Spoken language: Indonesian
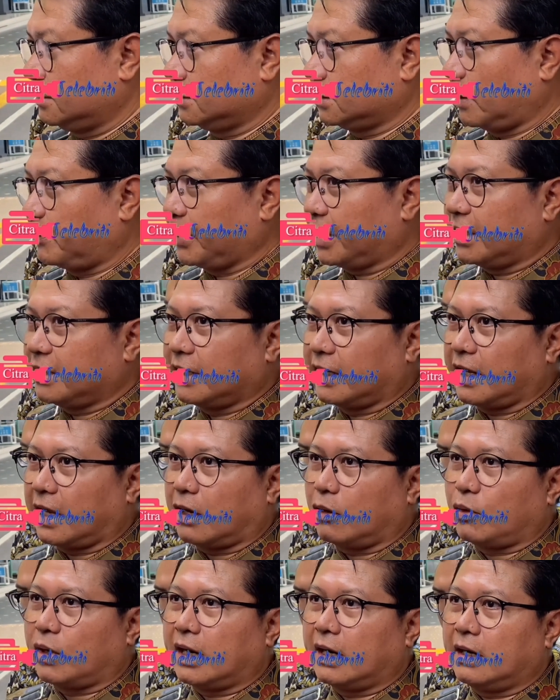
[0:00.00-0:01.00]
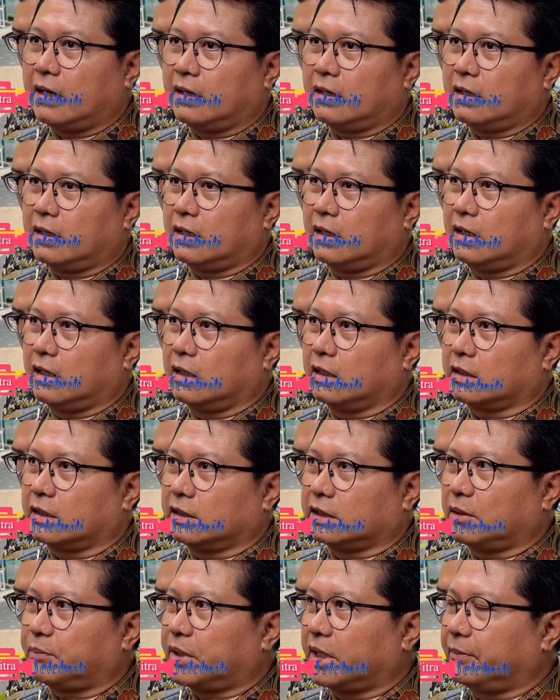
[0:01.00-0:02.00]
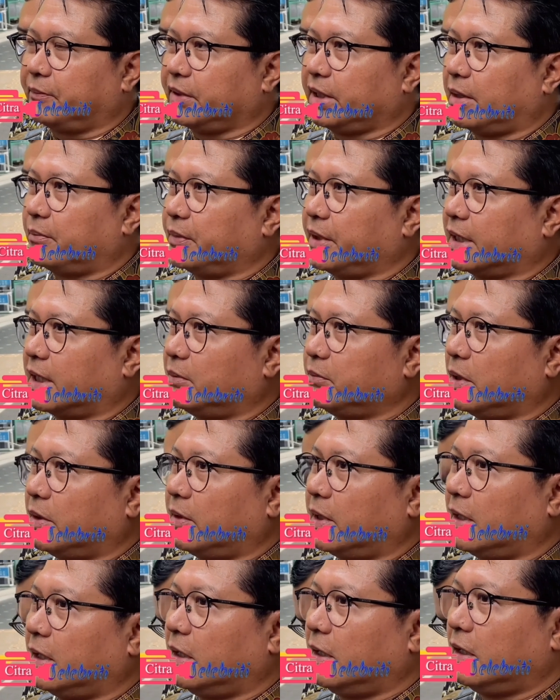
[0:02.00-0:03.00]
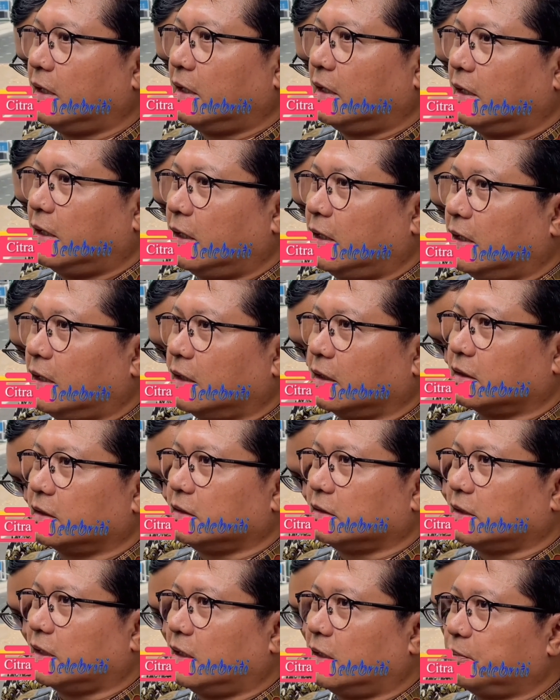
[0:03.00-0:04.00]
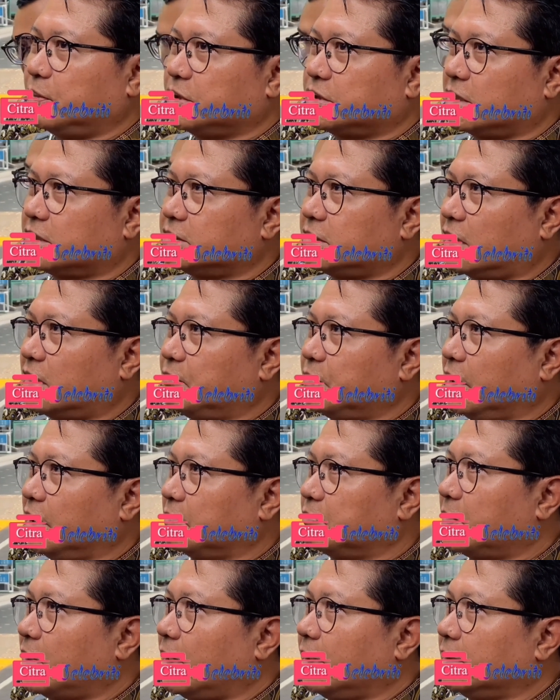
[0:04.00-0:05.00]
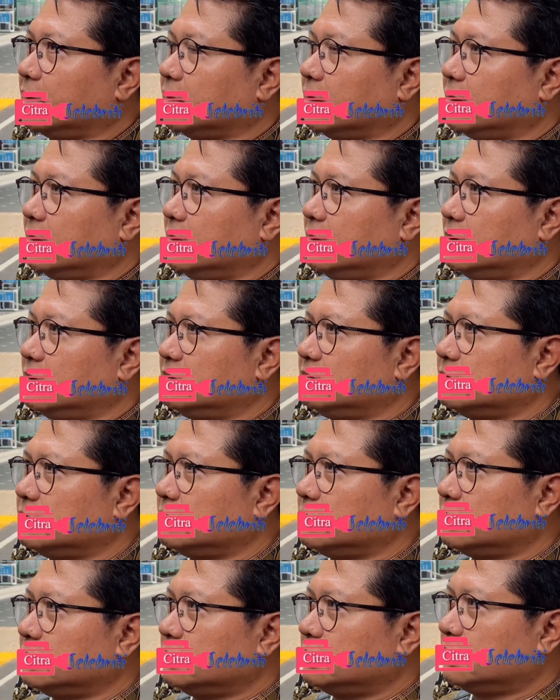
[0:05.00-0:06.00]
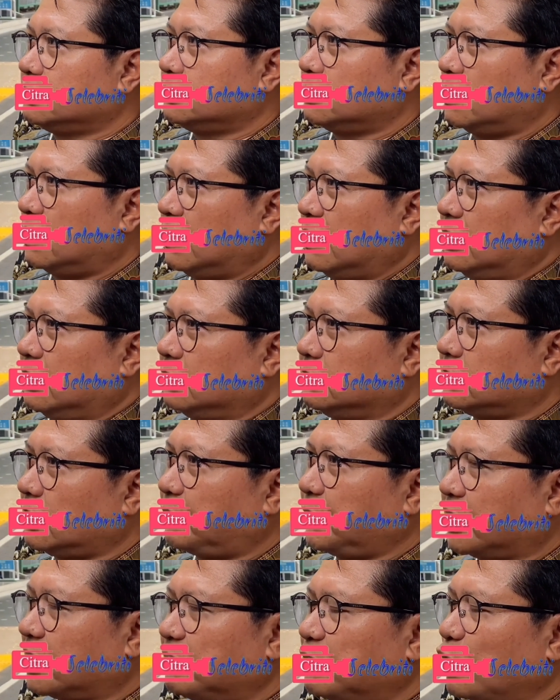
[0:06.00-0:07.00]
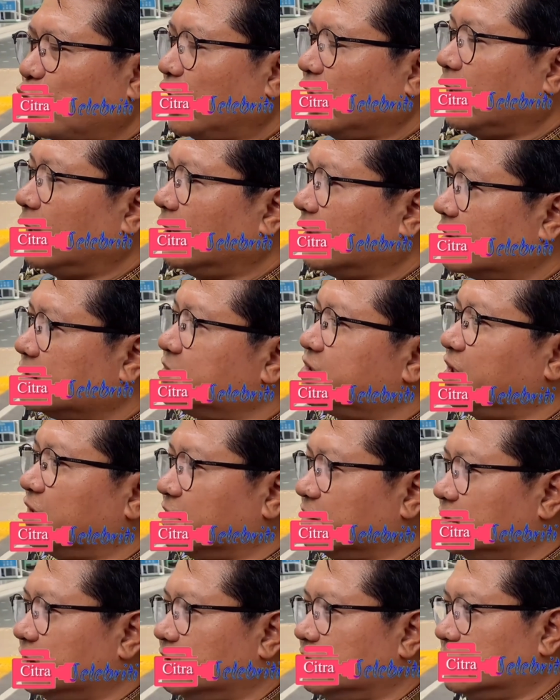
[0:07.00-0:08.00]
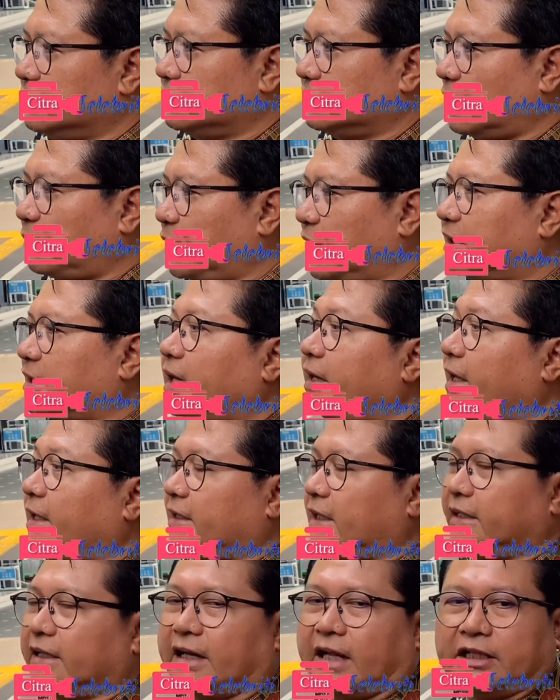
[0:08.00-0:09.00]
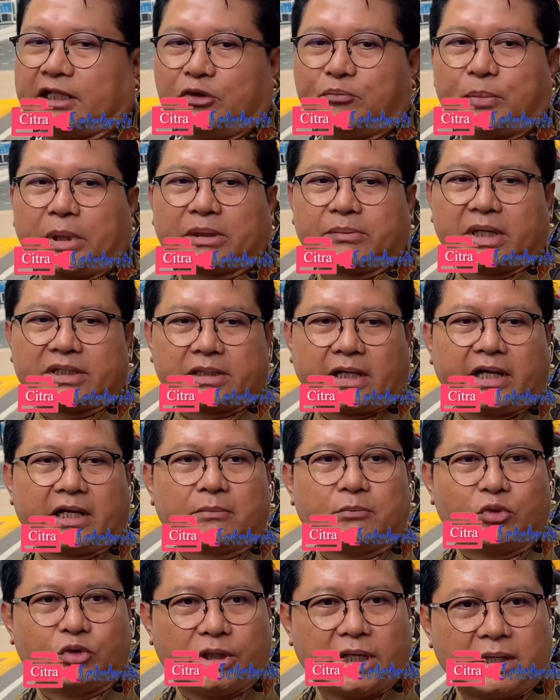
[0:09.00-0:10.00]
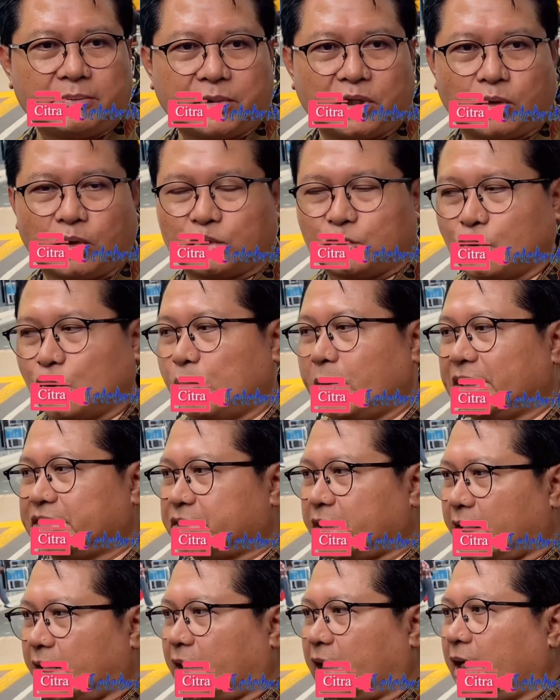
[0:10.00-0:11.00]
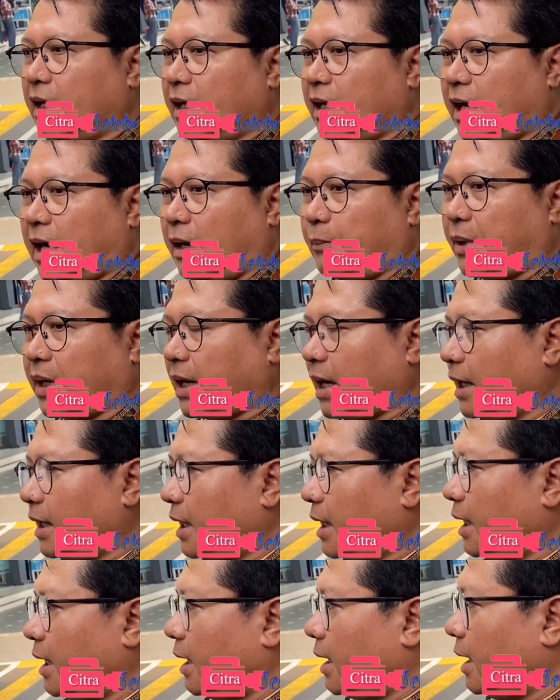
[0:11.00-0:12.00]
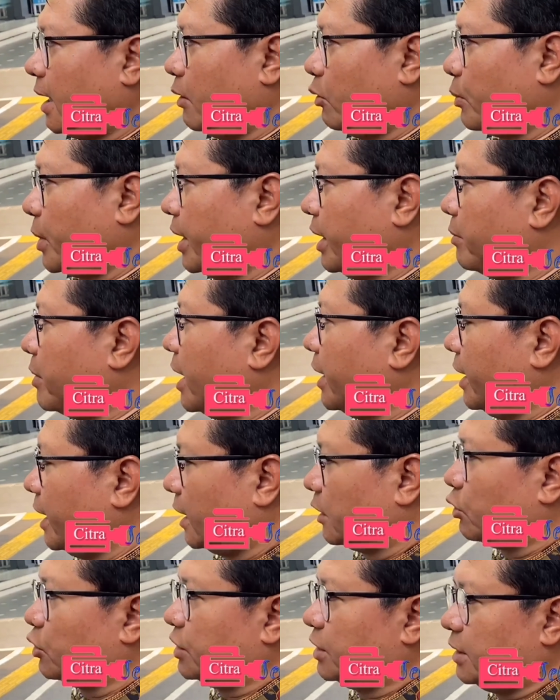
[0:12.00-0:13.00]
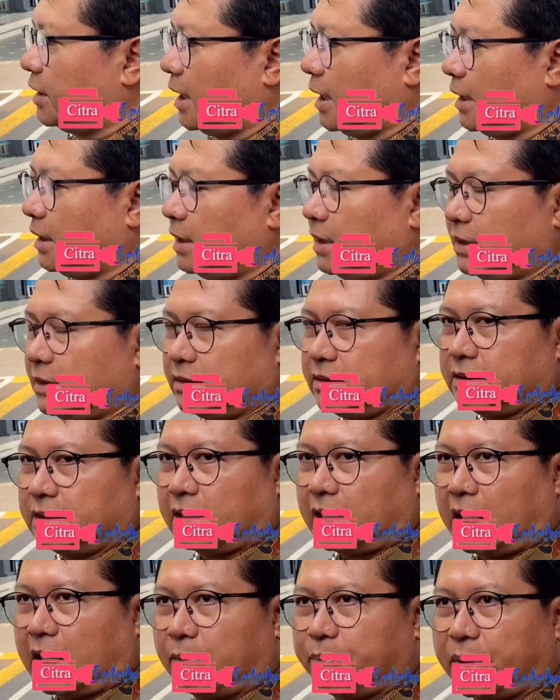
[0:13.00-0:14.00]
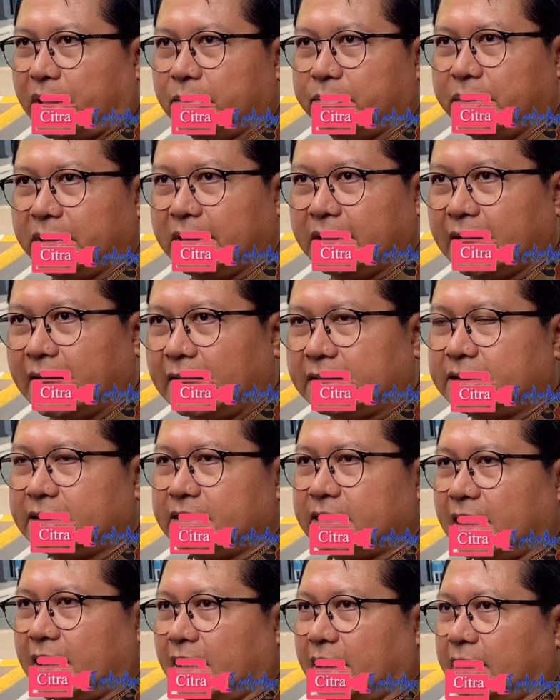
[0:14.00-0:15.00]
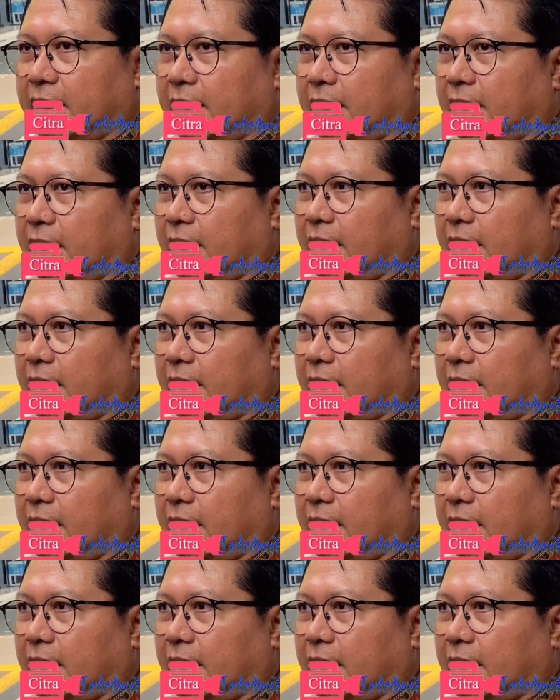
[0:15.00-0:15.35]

Tapi kan dari awal eh, kita pernah menyampaikan bahwa eh, kita bisa secara baik-baik. Jadi eh, tapi kemungkinannya kecil sih. Tapi kita lihat aja nanti 14 hari kemudian menurut hukum acara apakah ada upaya banding atau tidak. Apabila tidak ada